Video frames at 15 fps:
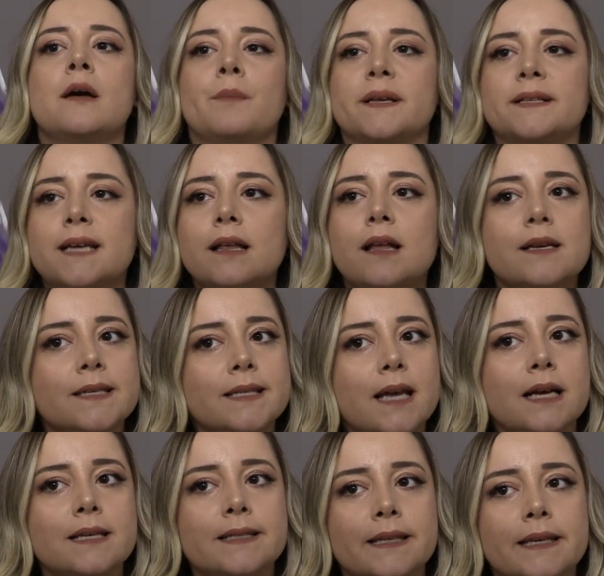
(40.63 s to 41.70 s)
metal
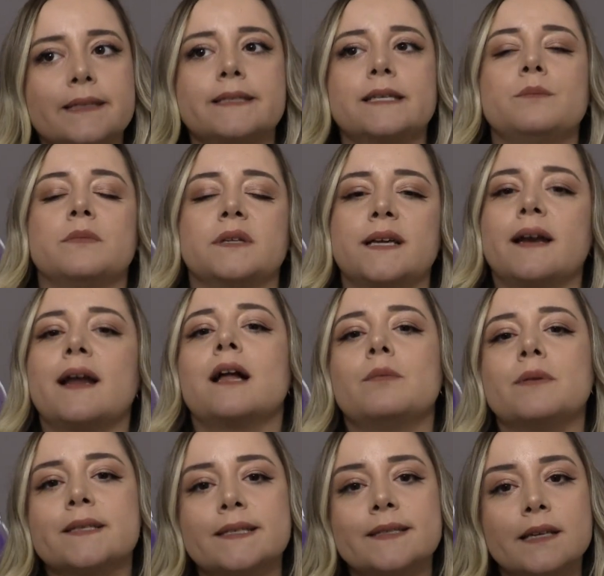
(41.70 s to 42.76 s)
hassasiyeti,
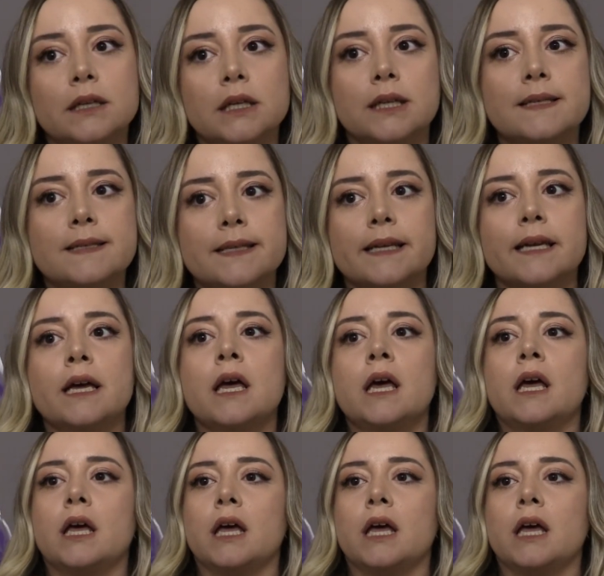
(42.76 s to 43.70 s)
mineral besin analizi,